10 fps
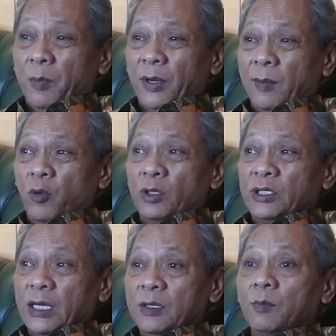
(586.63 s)
Pak
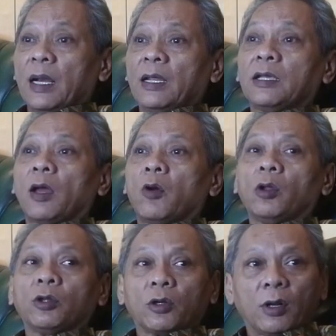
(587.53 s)
Prabowo jadi mari kita
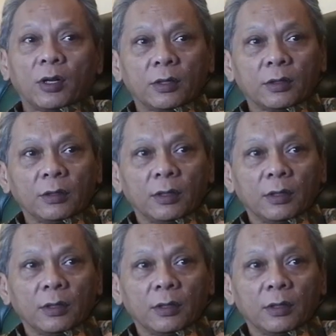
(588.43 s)
kontrol